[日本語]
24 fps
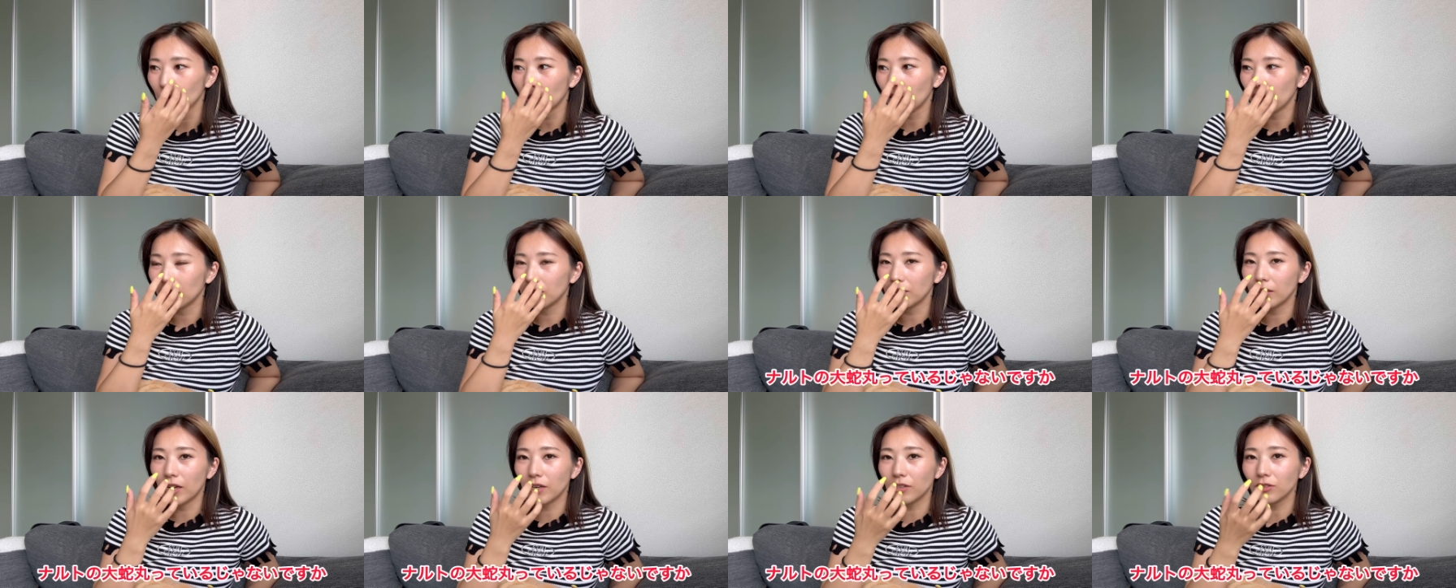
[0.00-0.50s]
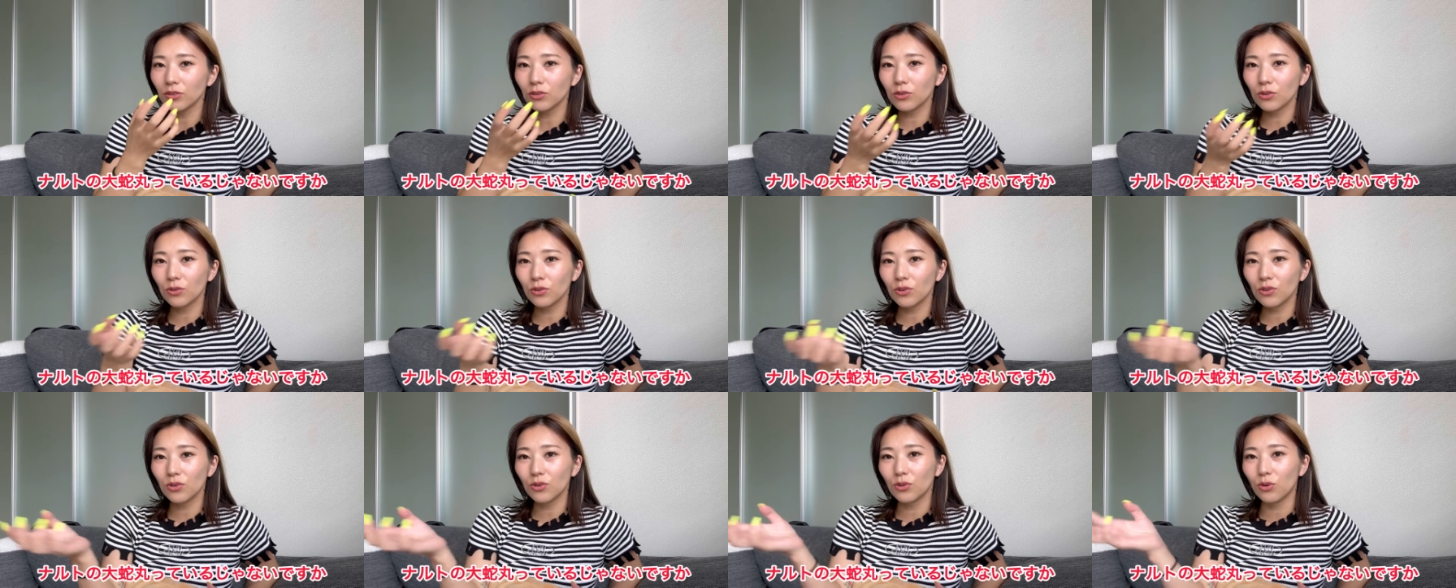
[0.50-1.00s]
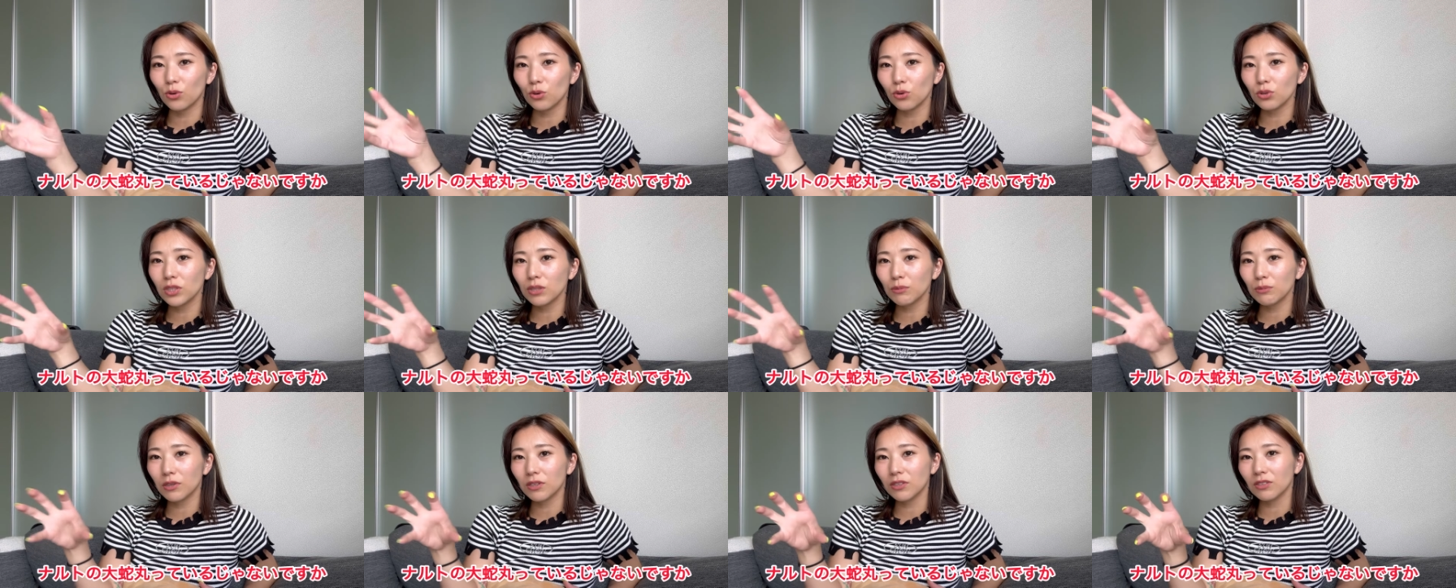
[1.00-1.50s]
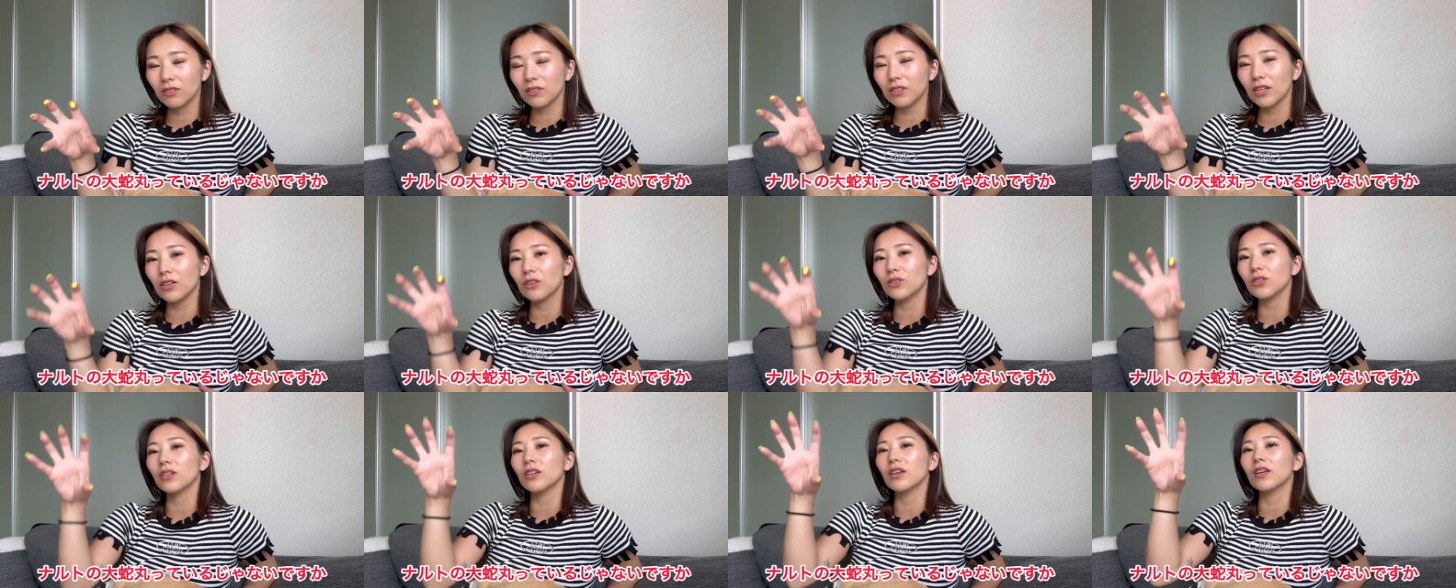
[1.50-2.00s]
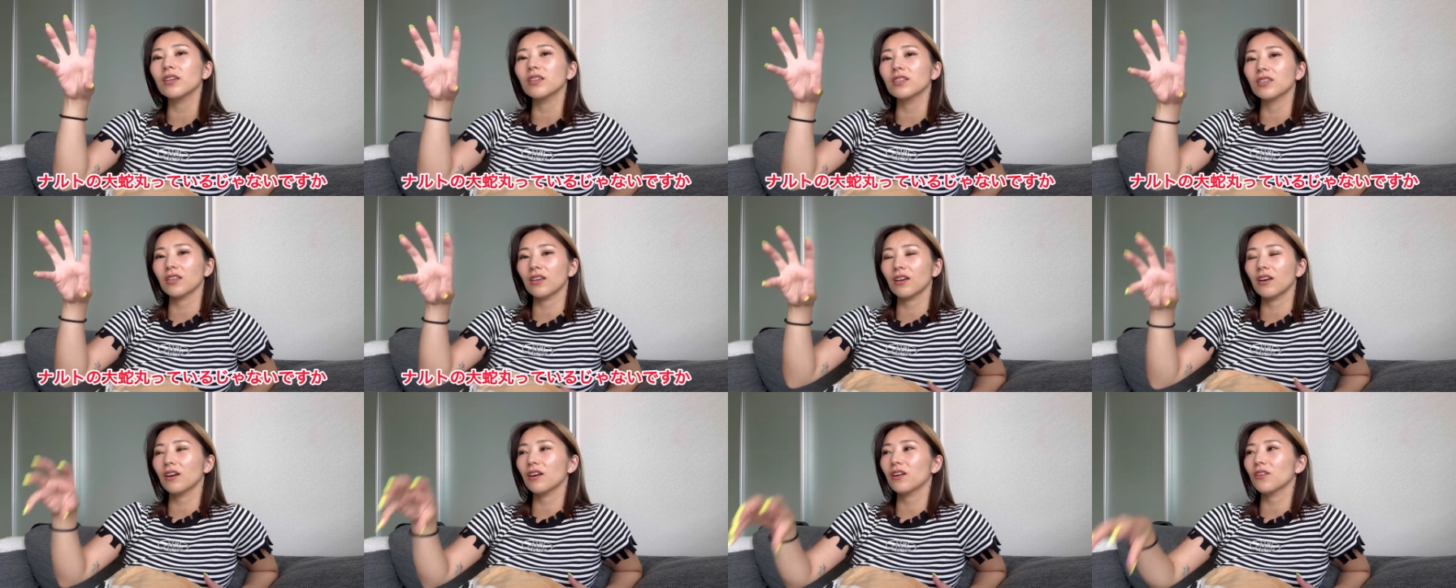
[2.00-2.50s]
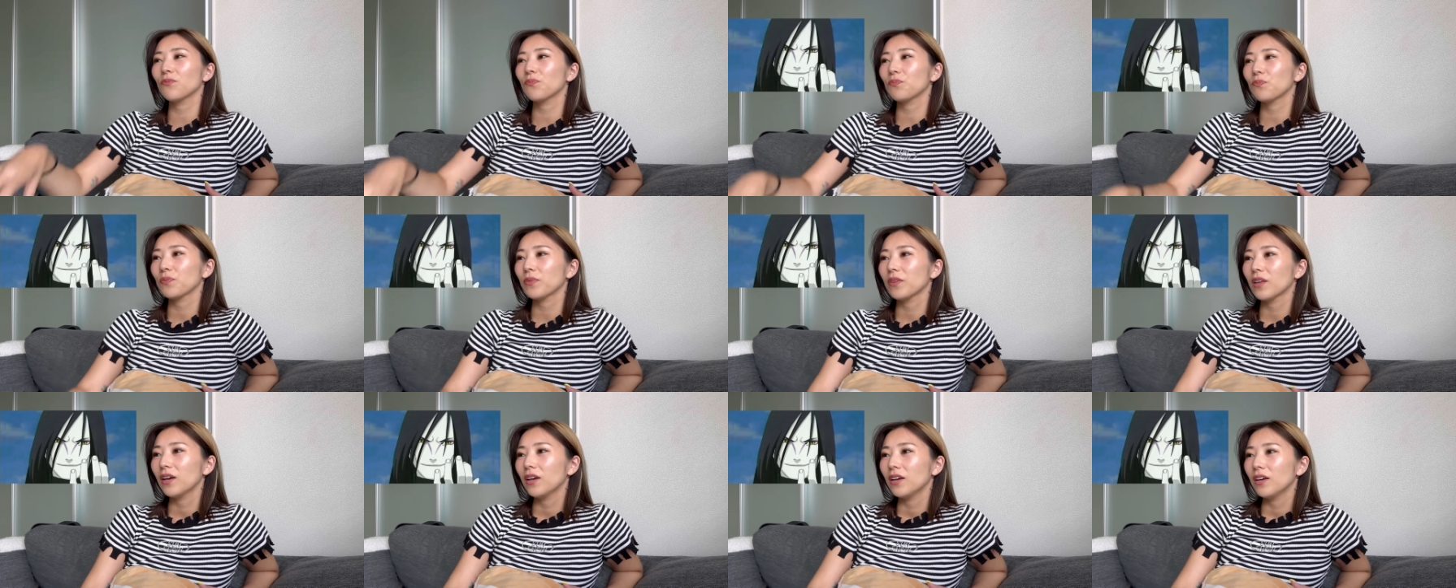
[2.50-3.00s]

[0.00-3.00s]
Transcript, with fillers: あナルトのオロチマルっていうじゃないですか